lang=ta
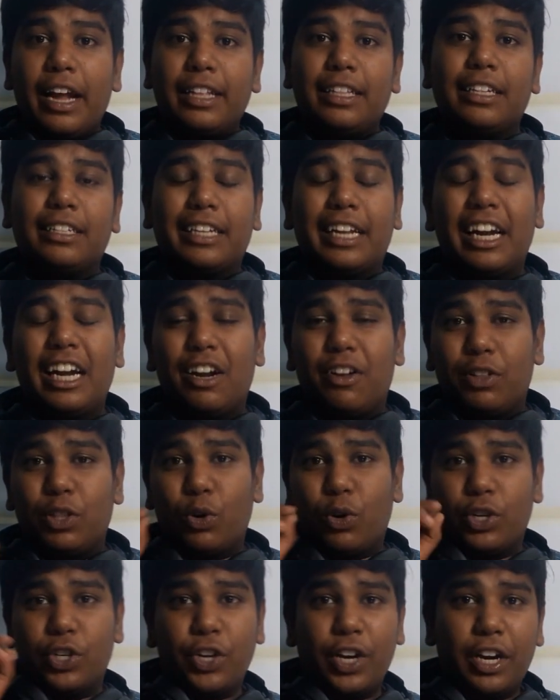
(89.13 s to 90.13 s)
இந்த ஸ்க்ரீனில்
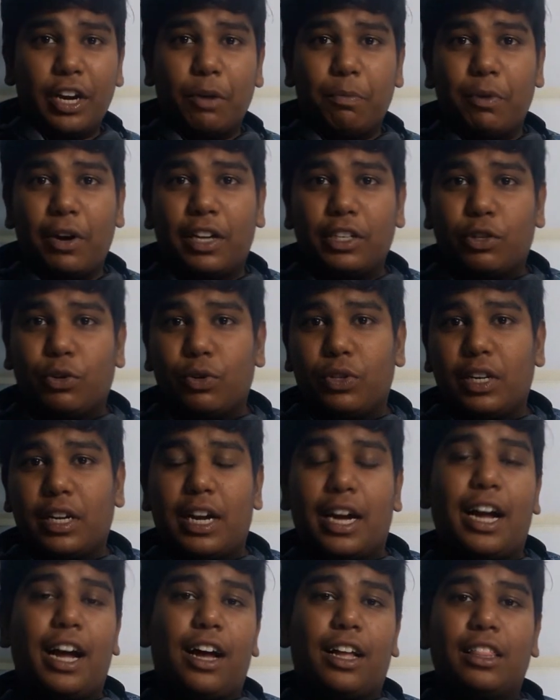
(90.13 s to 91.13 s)
வந்து ஒரு டேட் ஆஃப் லான்ச்
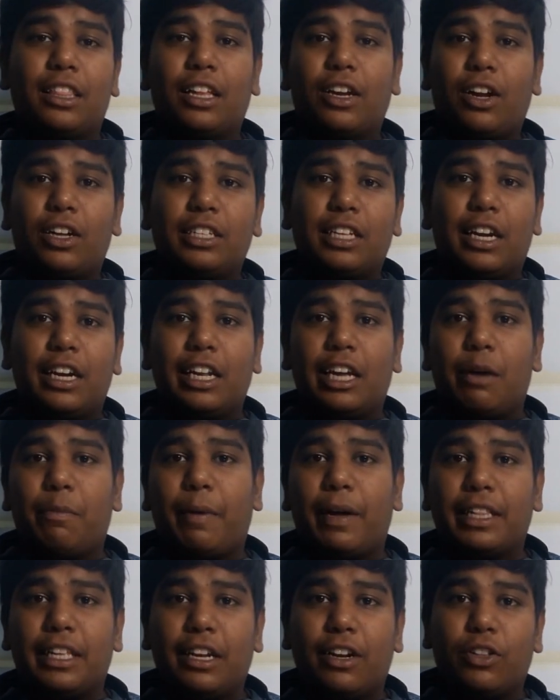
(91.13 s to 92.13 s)
கொடுத்துருக்காங்க அந்த லான்ச்சில் நீங்கள்
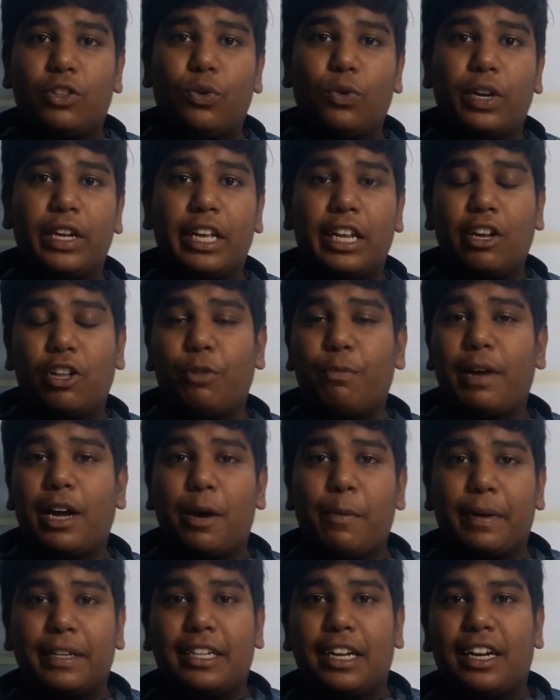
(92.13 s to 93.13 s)
பார்த்தீங்கன்னா வந்து ஒரு இருபது
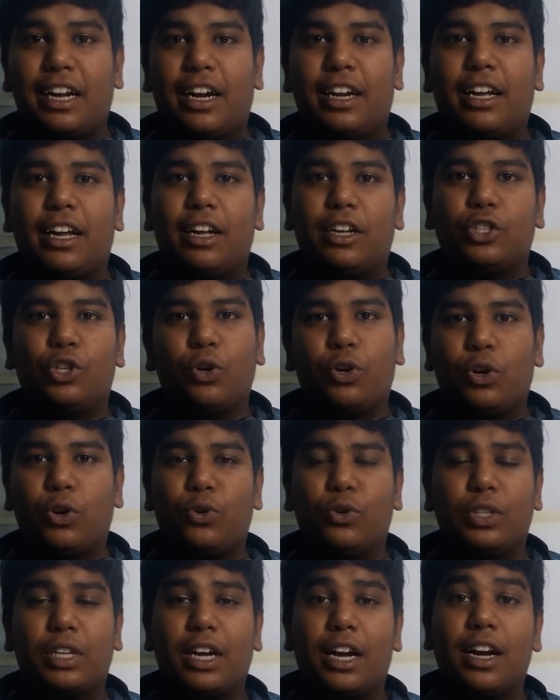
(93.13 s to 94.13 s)
மெகா பிக்சலுக்கான ஷூட்டர்
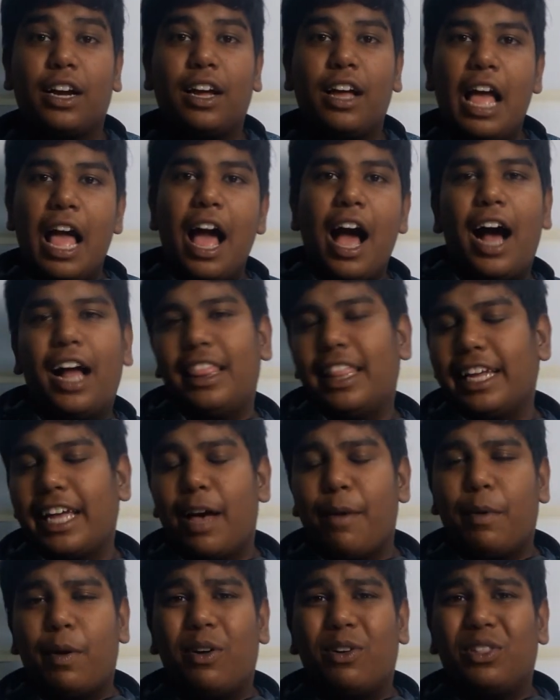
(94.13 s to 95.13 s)
கொடுத்துருக்காங்க அந்த
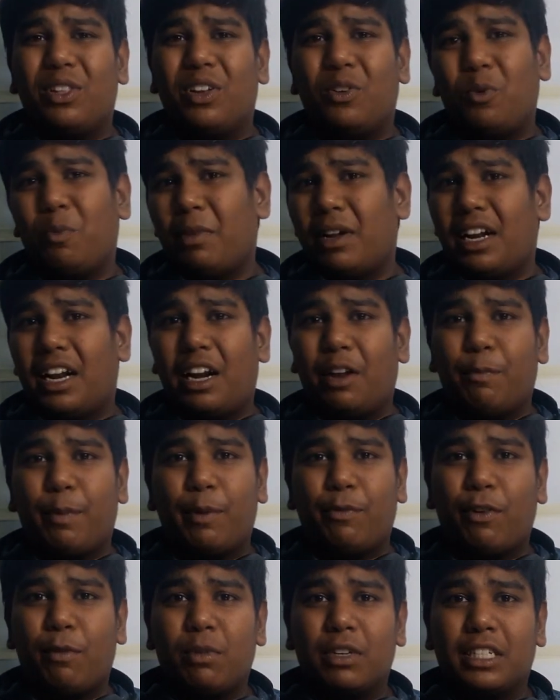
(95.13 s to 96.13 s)
கேமரா வந்து ரொம்ப நல்ல
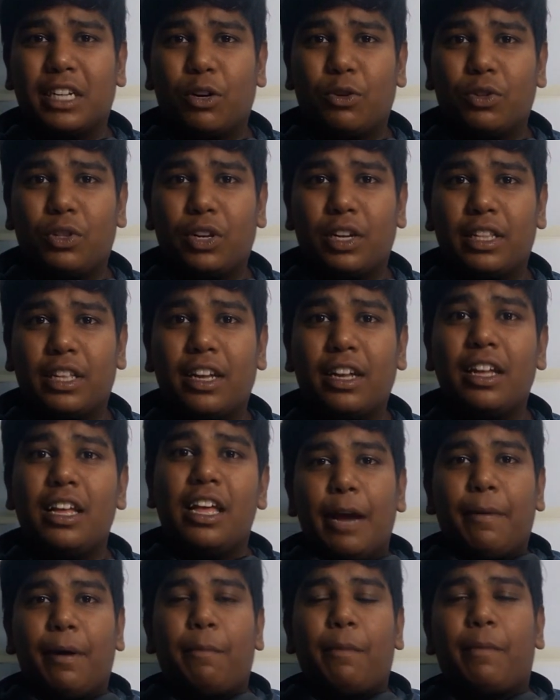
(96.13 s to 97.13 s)
பர்ஃபார்மன்ஸாக கொடுத்துருது
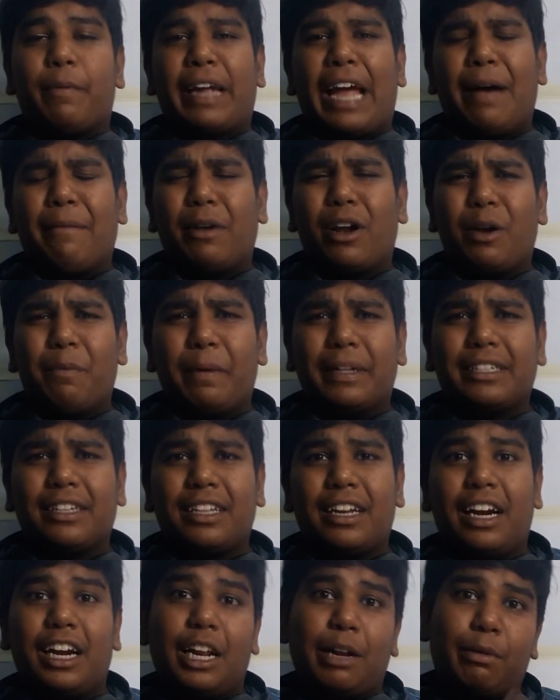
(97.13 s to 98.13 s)
இப்போ நம்ம கேமரான்னு
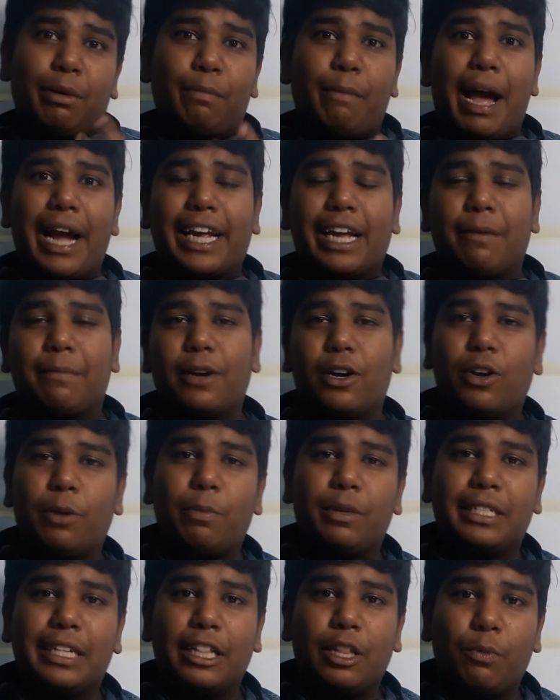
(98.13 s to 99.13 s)
பேசுறதுனால நம்ம பேக் கேமராவுக்கு
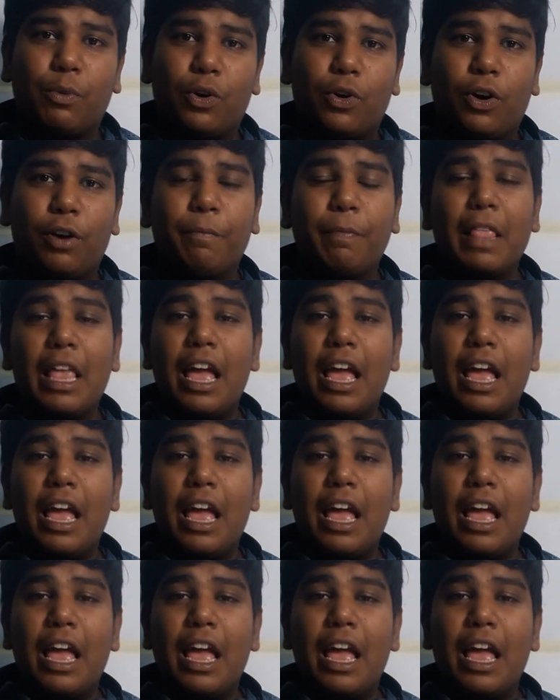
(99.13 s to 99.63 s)
இப்போ சேர்த்து போடும்